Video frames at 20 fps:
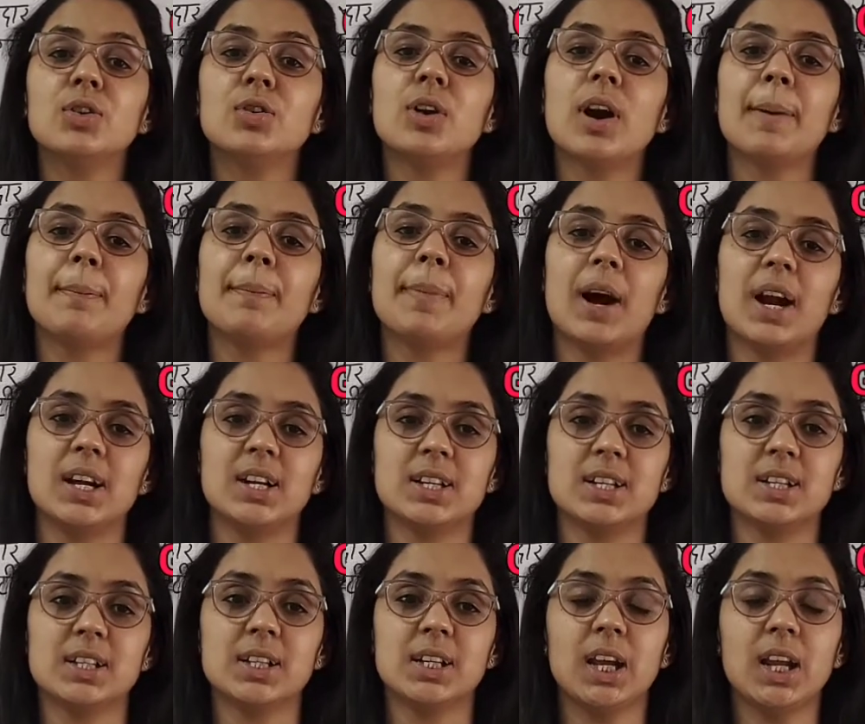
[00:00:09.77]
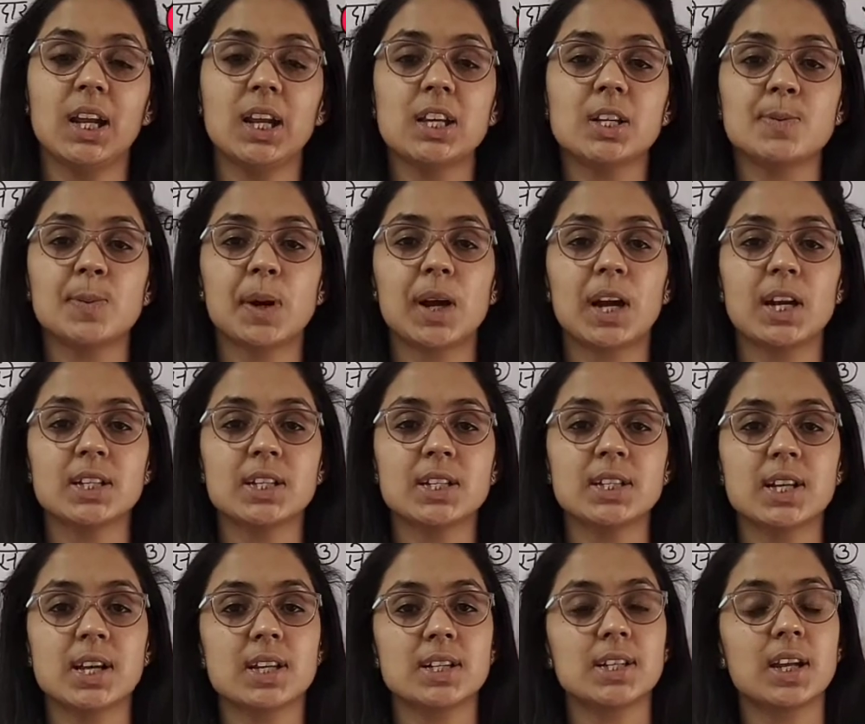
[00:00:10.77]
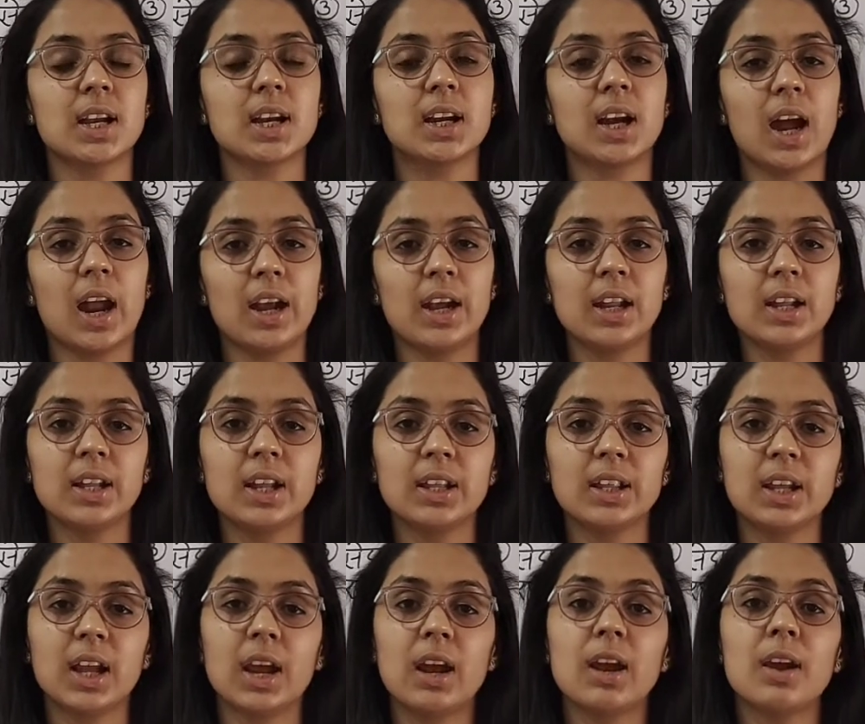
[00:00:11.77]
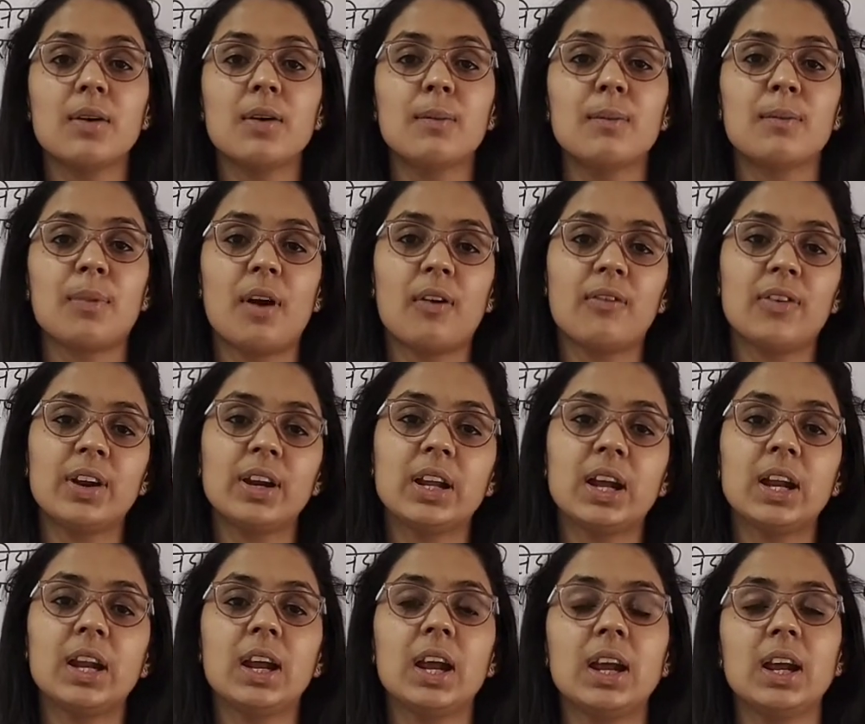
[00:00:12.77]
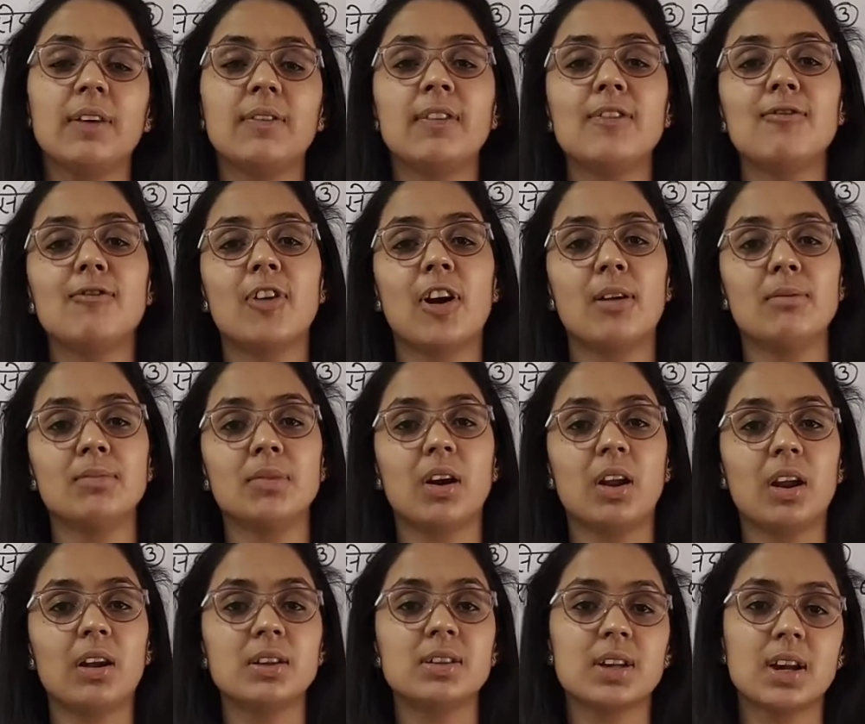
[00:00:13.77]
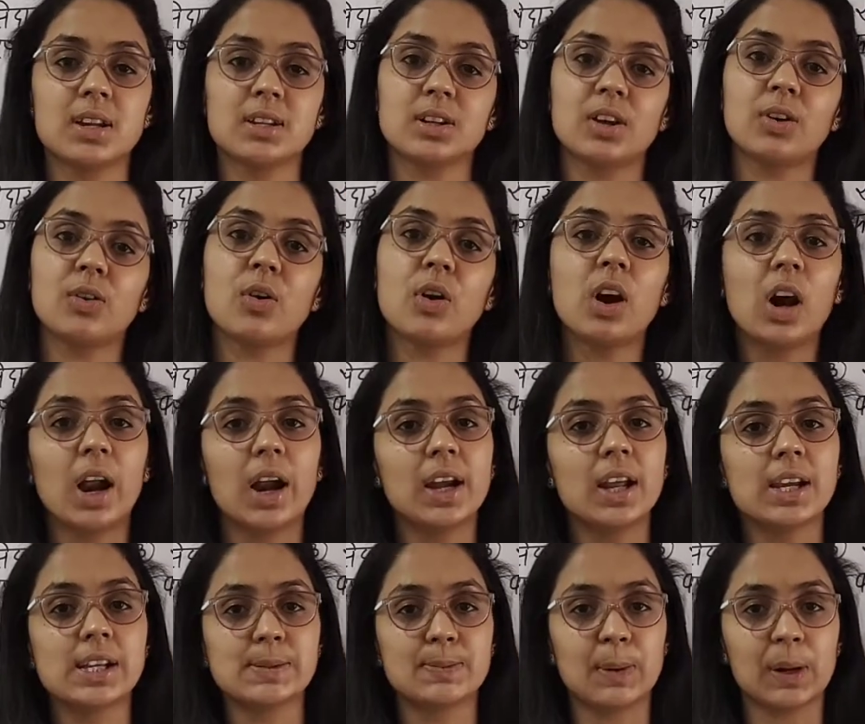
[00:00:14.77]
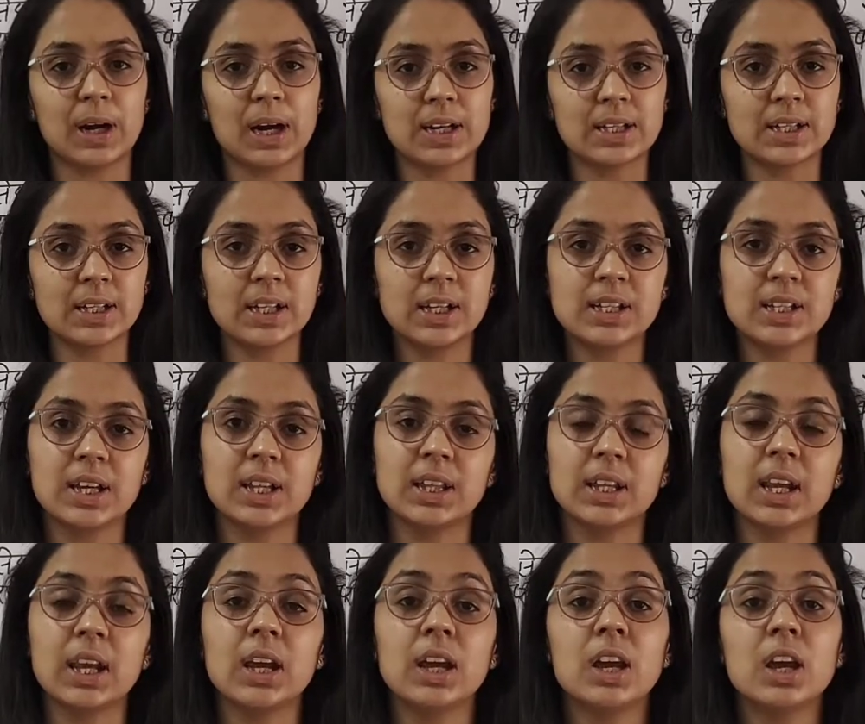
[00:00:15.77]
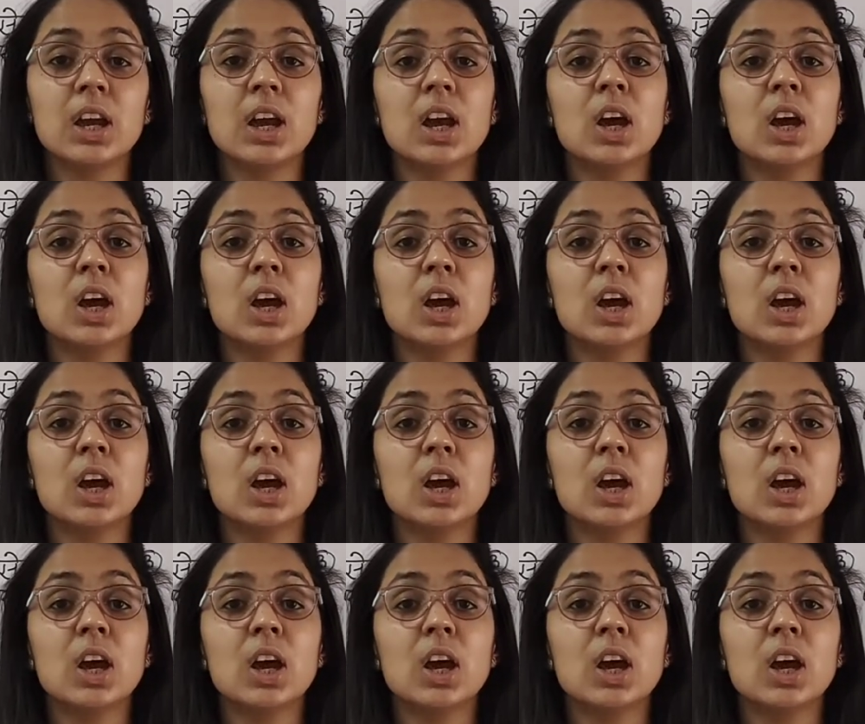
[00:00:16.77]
टू ए पार्टनर्स यानी किस प्रकार से साझेदार गारंटी देते हैं प्रॉफिट के लिए या फिर फॉर्म द्वारा साझेदार को गारंटी किस प्रकार से दी जाती है